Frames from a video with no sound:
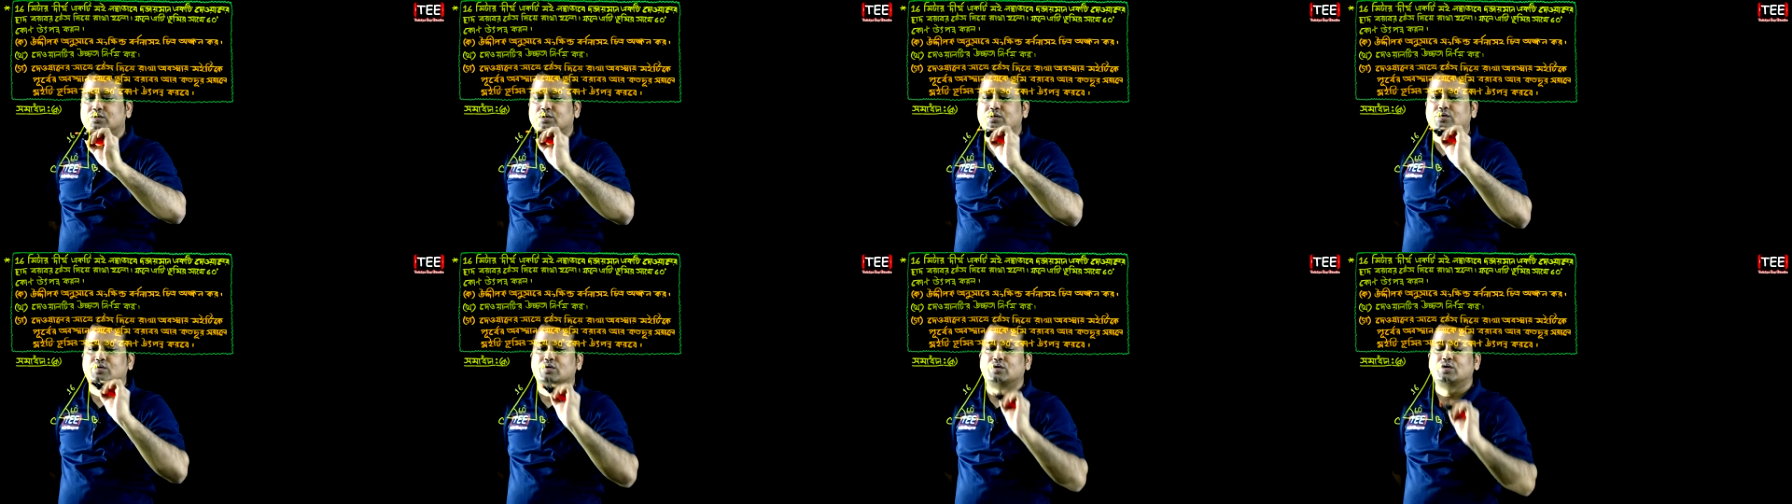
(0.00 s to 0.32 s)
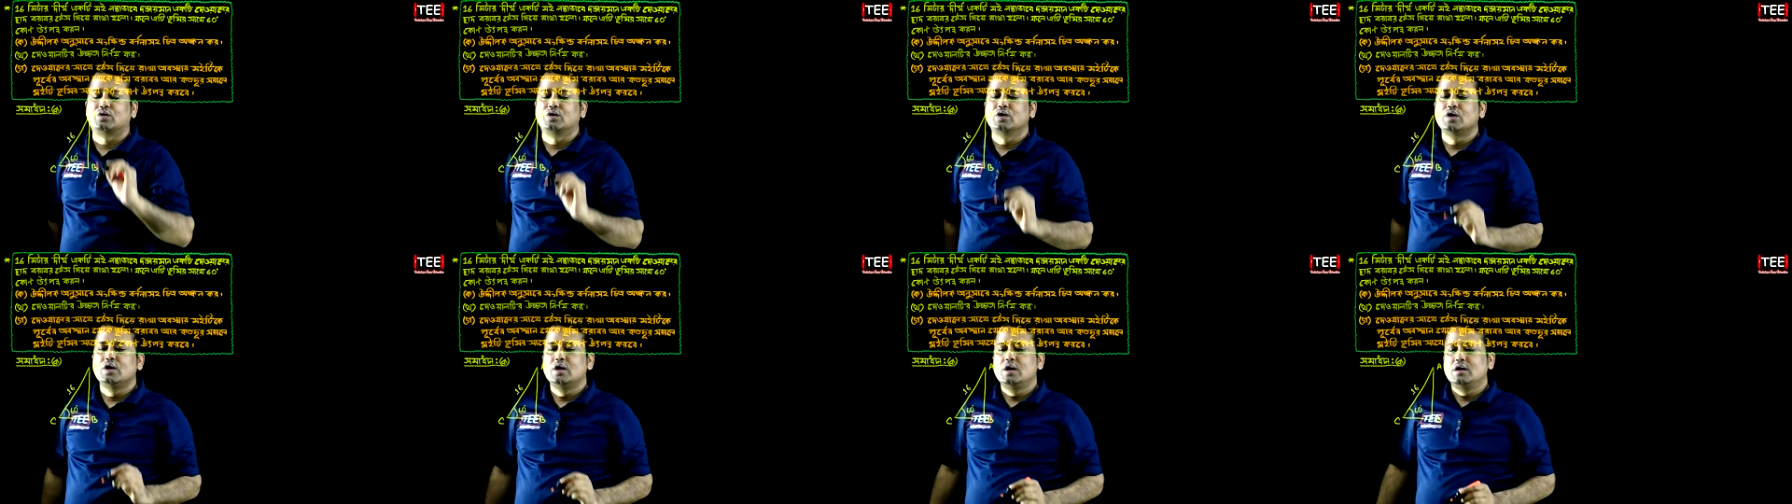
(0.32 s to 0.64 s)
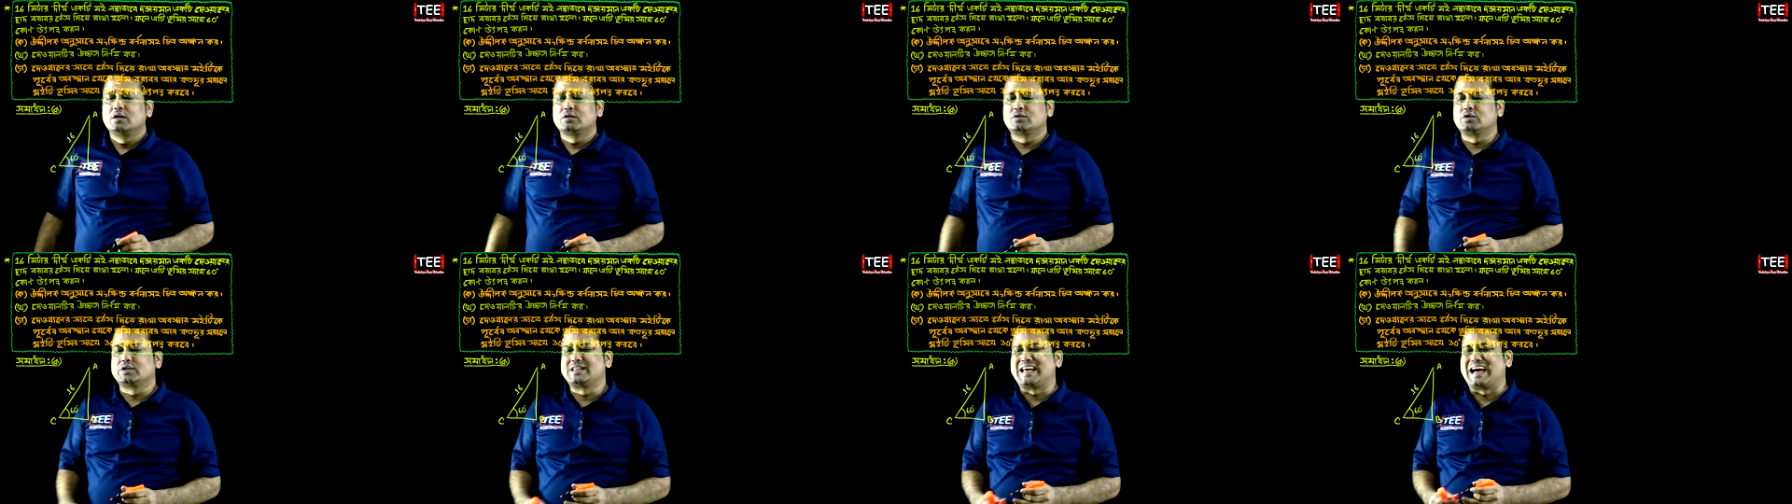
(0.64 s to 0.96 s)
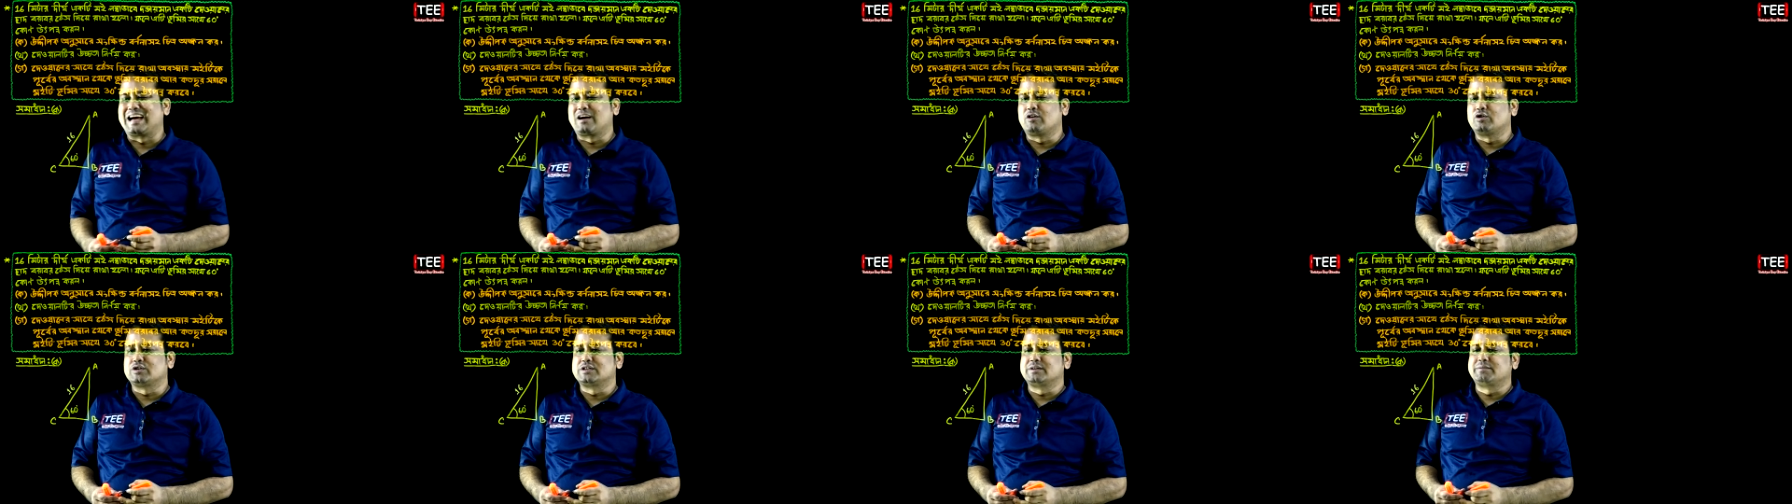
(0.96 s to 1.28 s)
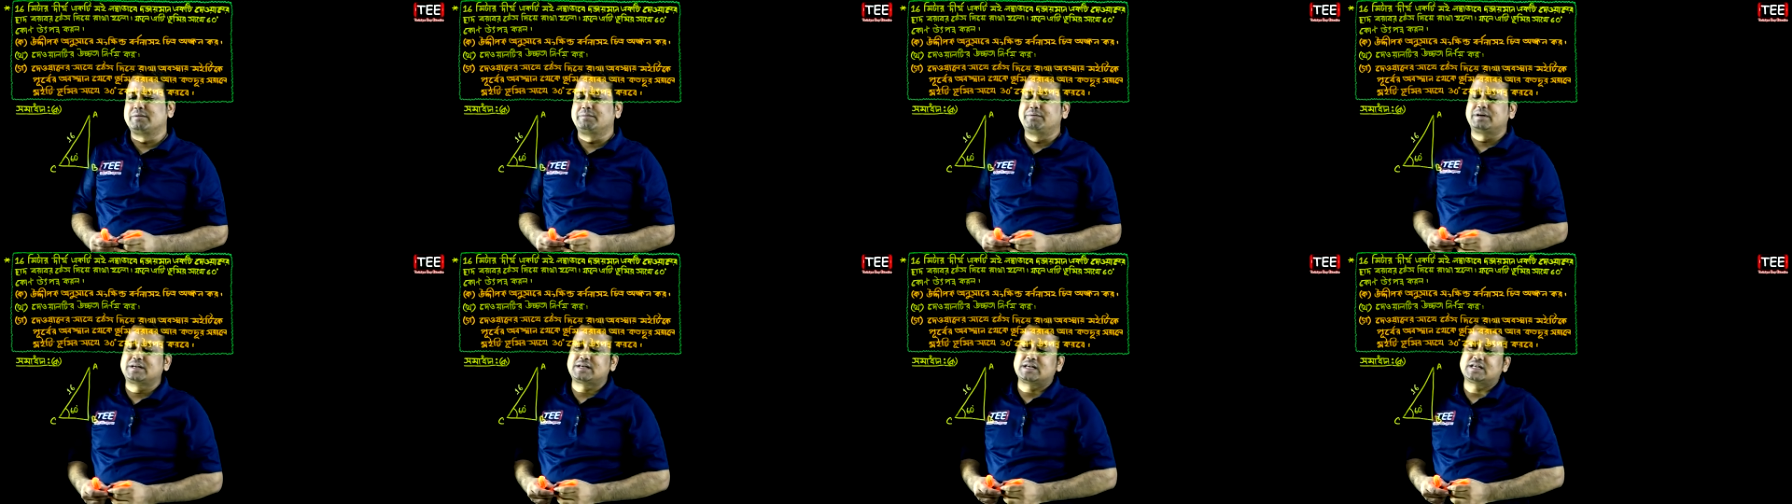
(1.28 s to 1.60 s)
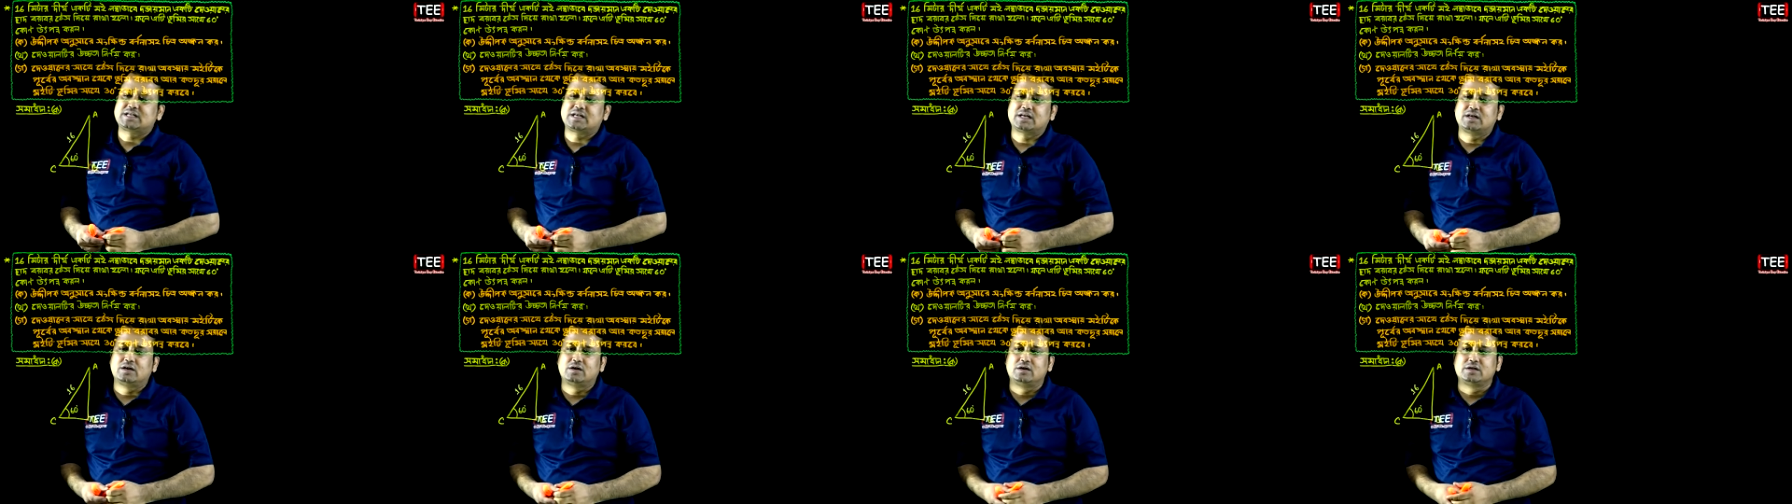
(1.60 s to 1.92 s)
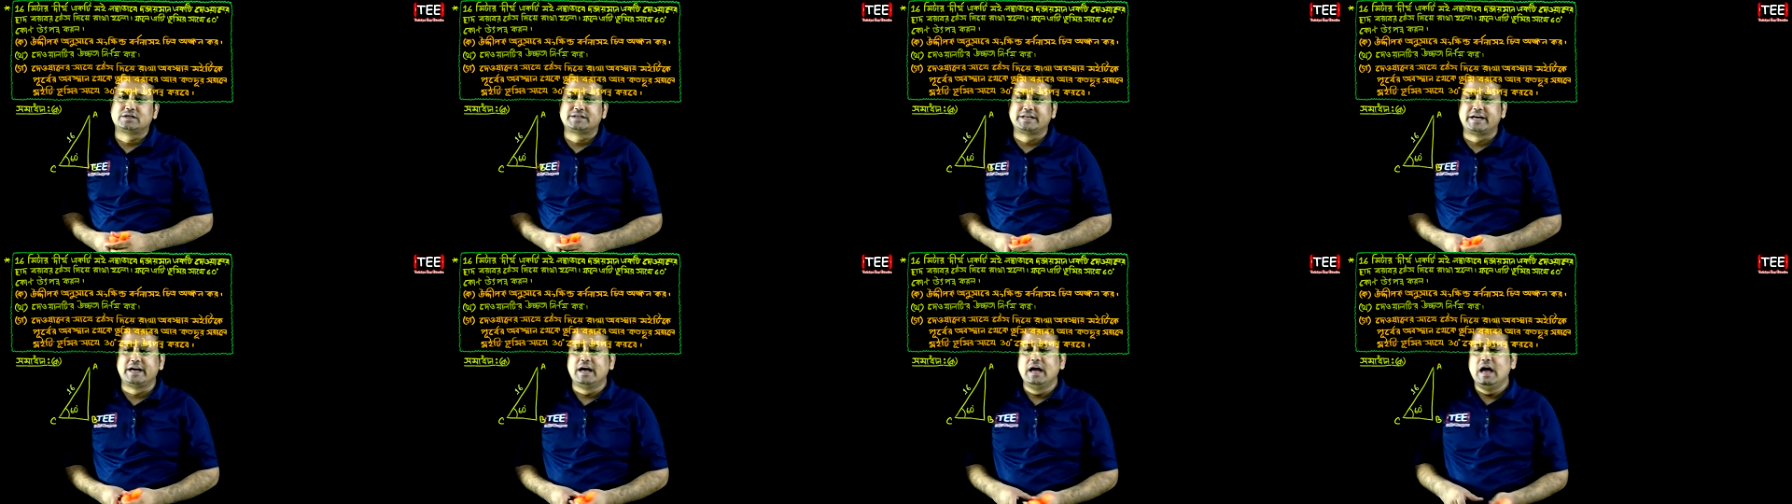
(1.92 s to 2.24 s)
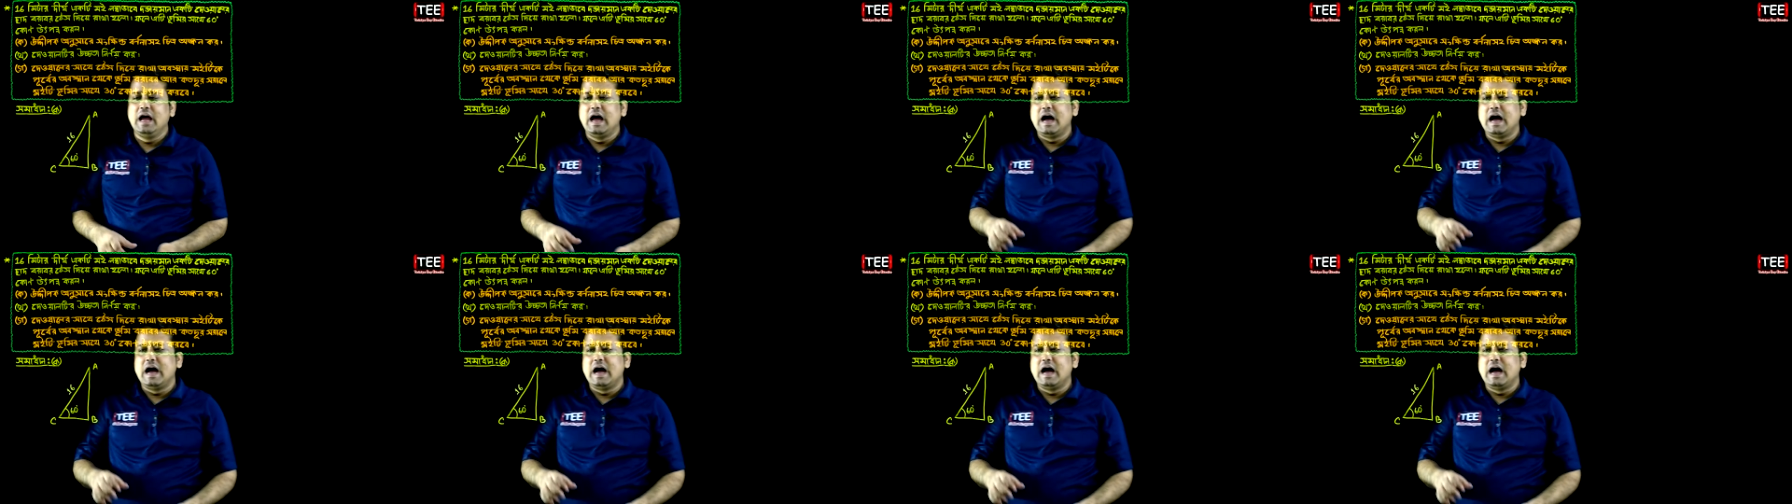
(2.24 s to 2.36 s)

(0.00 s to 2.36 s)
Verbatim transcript: দৈর্ঘ্য তো দেখো যে ব্যাপারটা সেটা হলো যে